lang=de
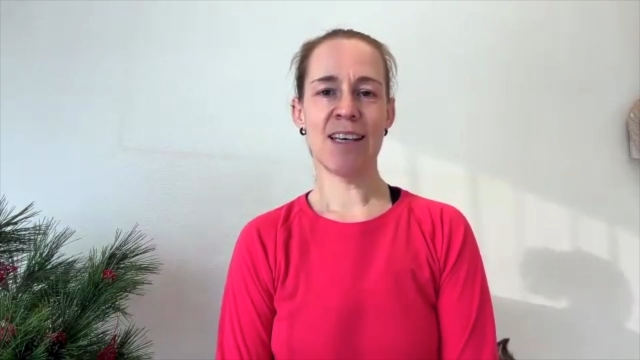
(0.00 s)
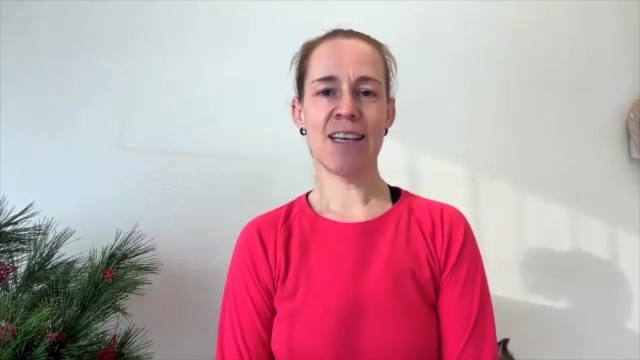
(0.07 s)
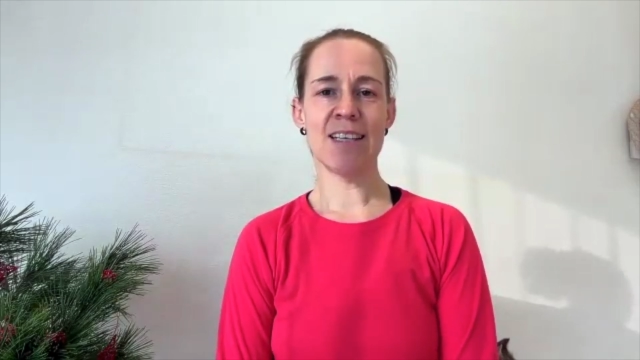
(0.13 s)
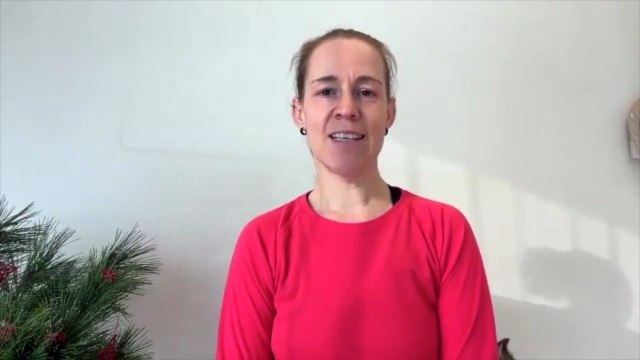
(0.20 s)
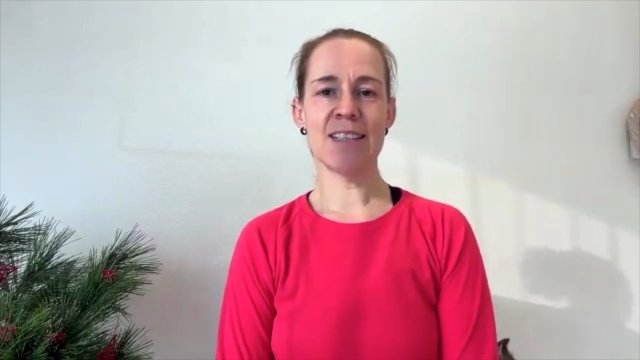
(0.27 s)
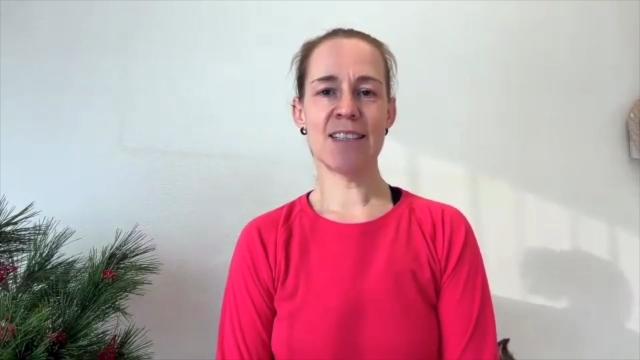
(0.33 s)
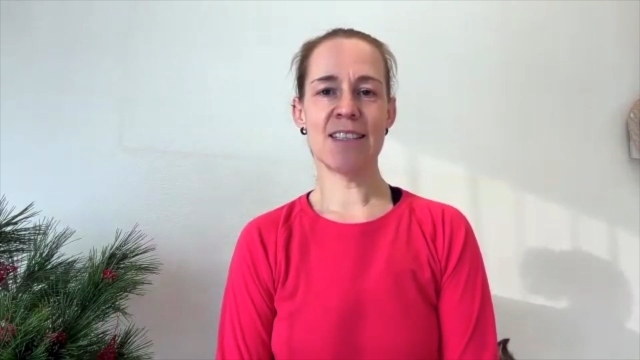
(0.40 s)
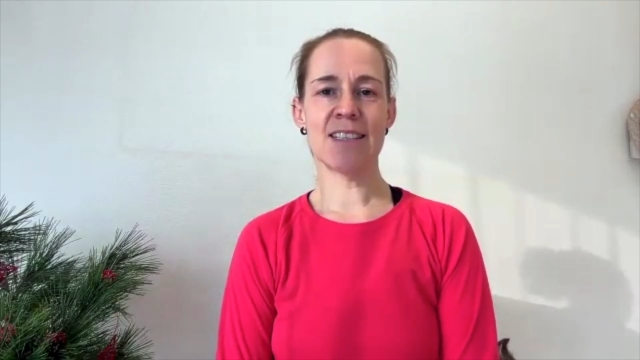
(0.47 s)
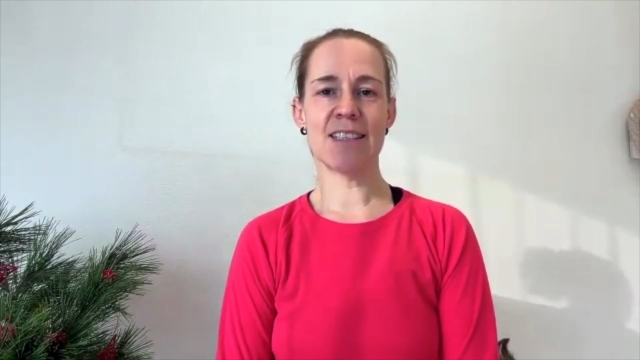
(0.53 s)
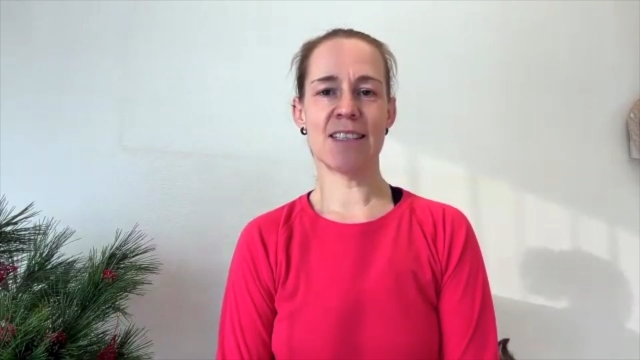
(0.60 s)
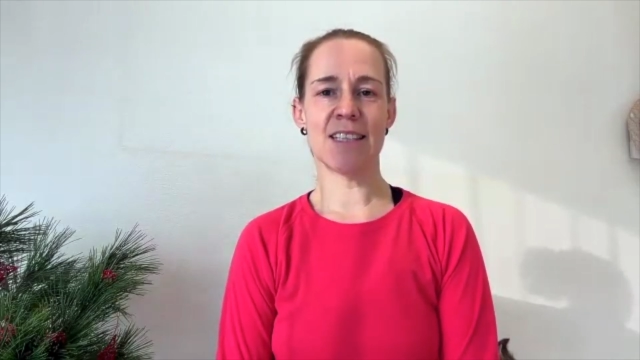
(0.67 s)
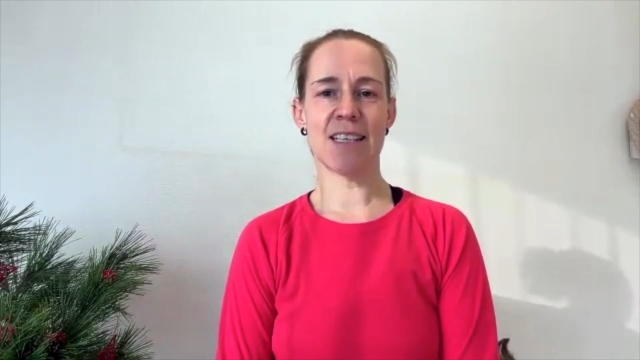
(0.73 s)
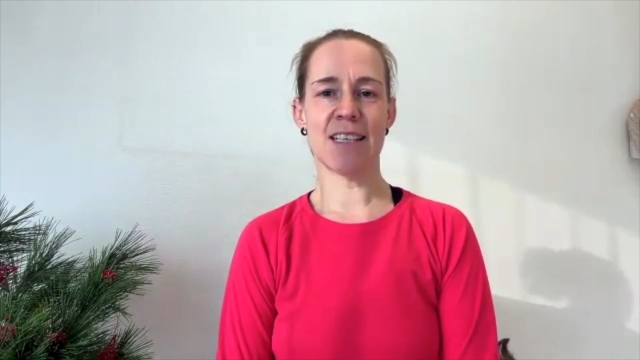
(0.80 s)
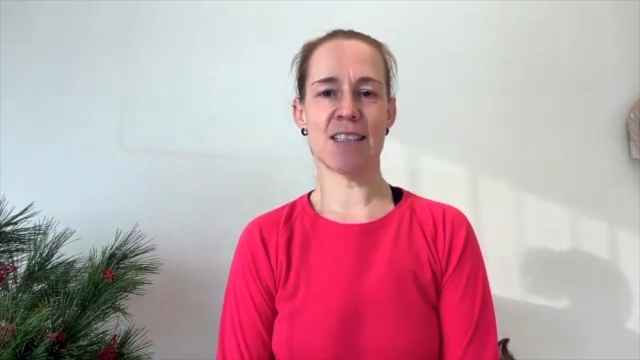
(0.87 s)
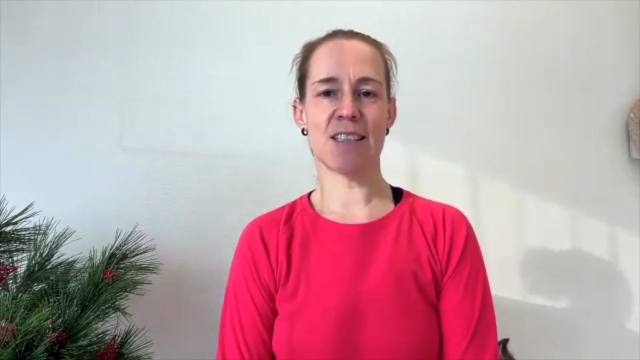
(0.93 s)
ist,
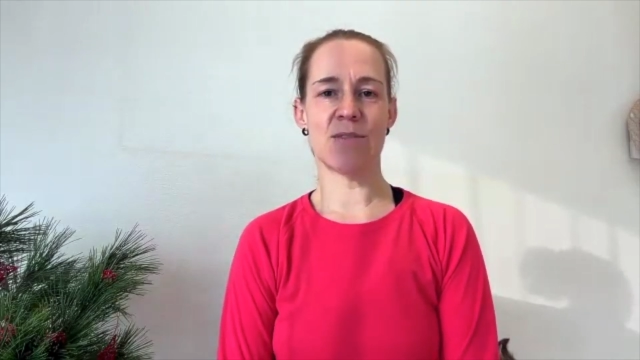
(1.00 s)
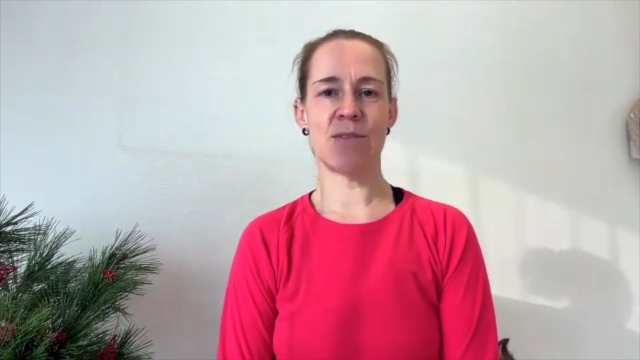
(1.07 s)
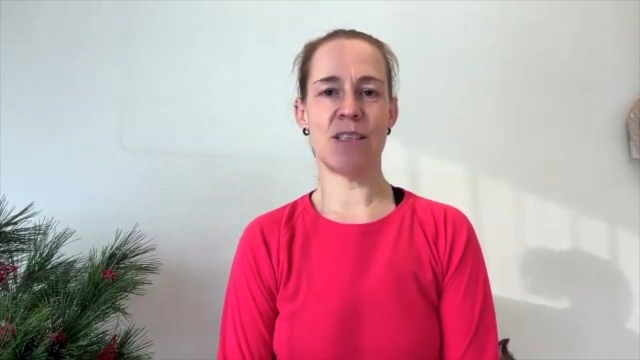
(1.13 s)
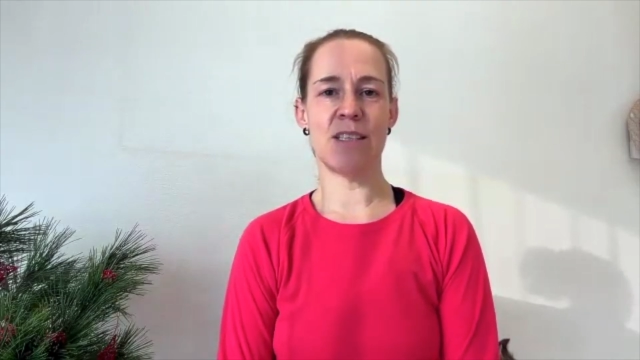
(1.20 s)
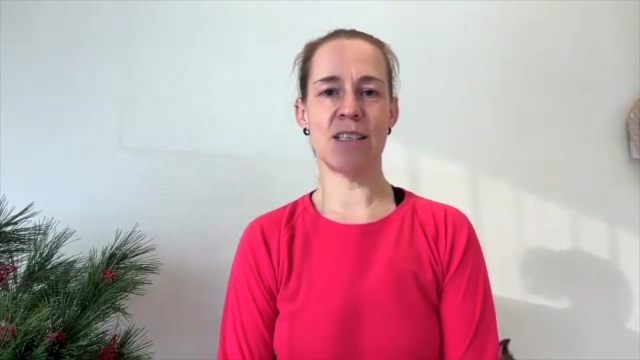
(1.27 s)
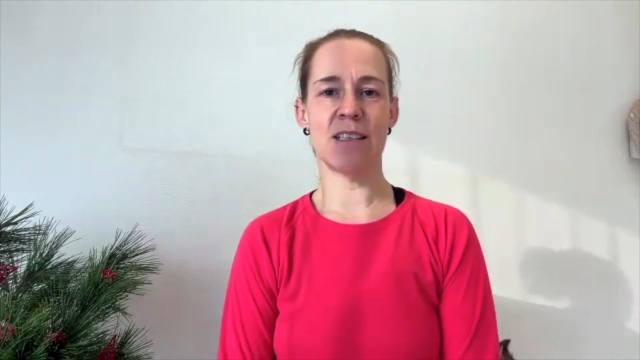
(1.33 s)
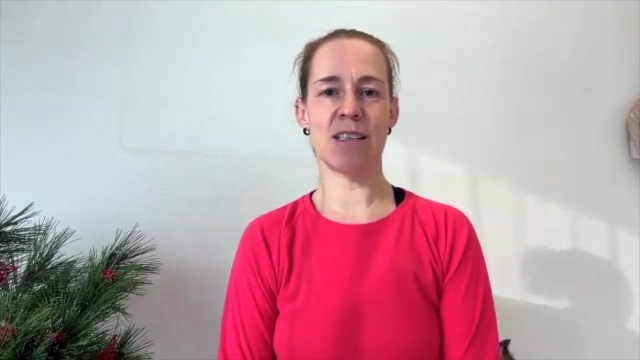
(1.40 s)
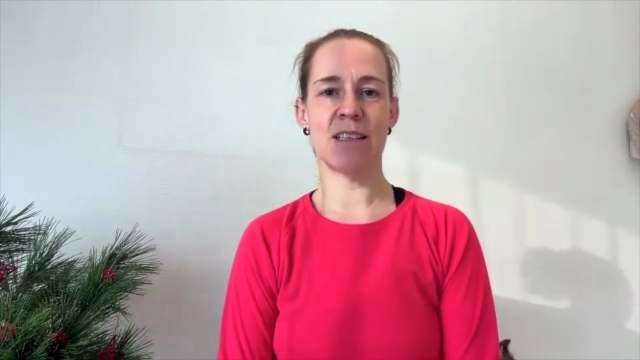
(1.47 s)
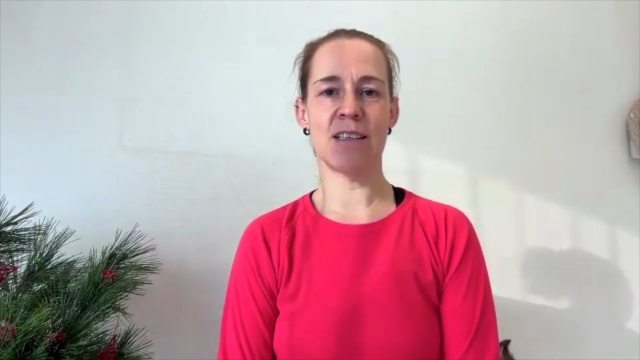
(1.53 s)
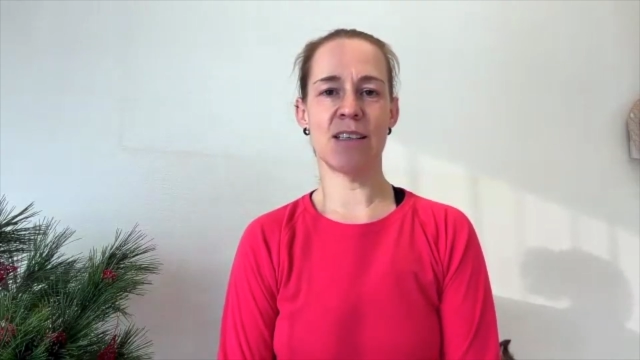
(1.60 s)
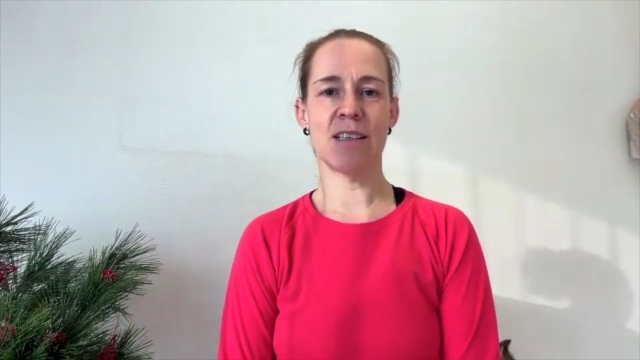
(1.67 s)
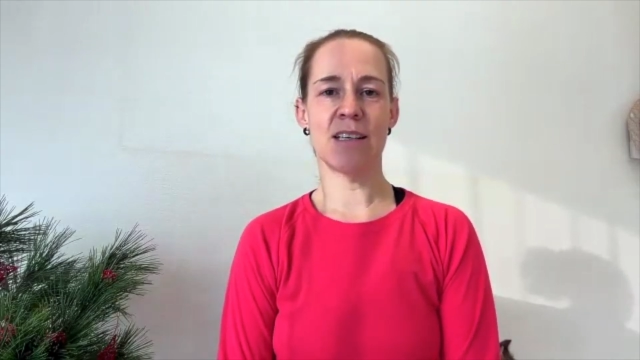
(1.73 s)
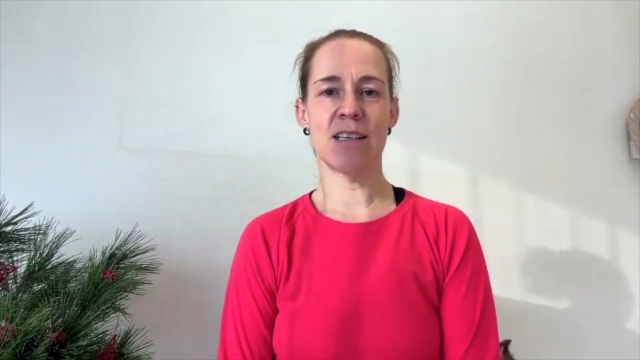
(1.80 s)
dass wir